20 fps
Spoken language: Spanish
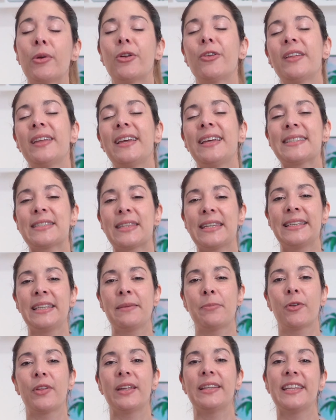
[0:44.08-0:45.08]
hablo de este
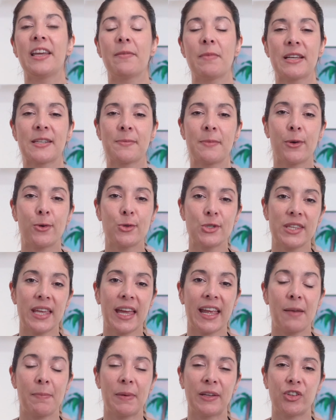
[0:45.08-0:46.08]
tipo de temas me
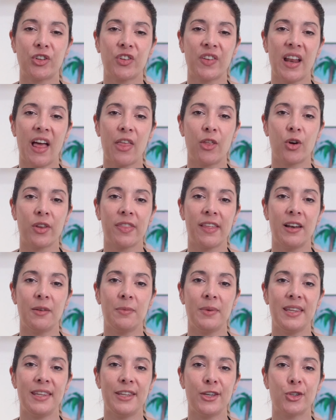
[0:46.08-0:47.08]
gusta que el patrocinador del
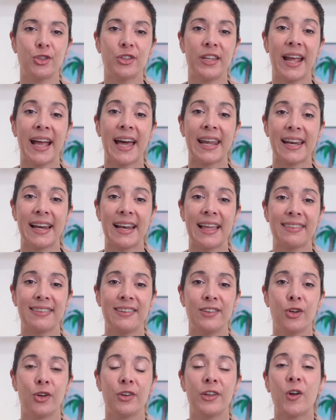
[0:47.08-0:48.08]
vídeo tenga
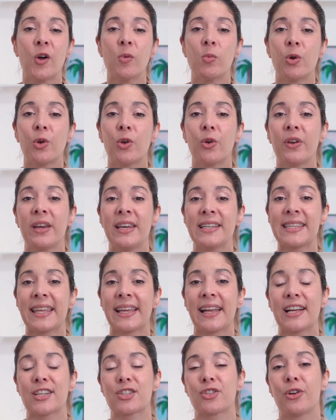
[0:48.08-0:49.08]
relación y como no, en
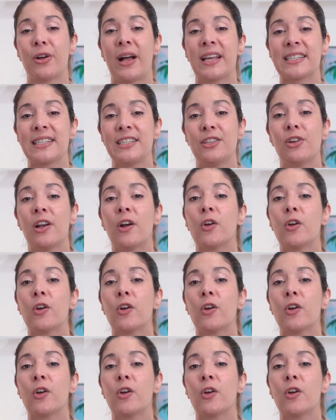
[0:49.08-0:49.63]
este caso ha sido